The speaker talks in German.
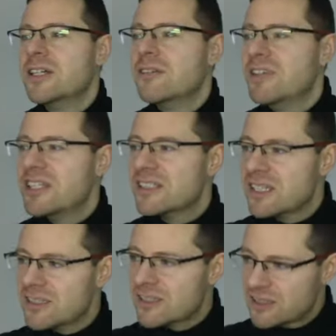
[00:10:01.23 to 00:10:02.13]
Wenn es
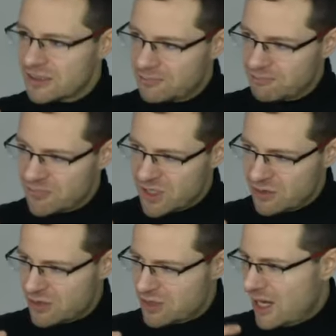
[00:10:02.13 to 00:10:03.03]
jetzt ähm,
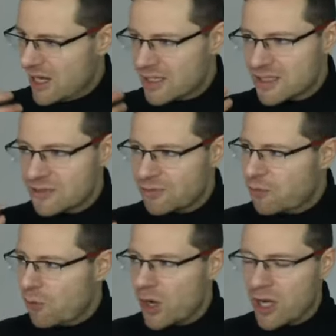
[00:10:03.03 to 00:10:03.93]
Angst
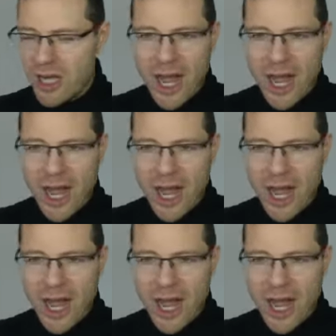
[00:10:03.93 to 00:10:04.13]
vor